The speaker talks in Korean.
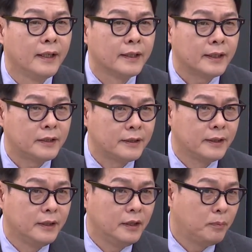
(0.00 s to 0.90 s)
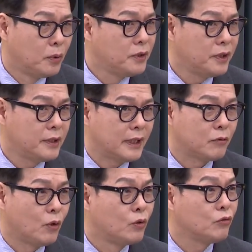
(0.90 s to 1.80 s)
사실 이 본질을
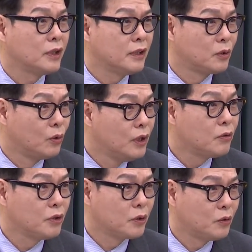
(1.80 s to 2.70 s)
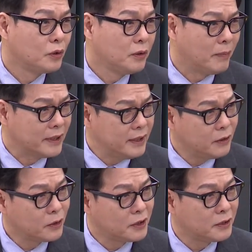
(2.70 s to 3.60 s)
자꾸 엉뚱한 데로 돌리고 있고 마치
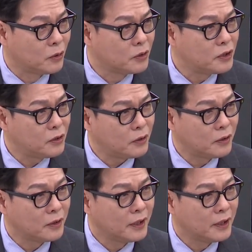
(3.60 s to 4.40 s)
이것이 정치적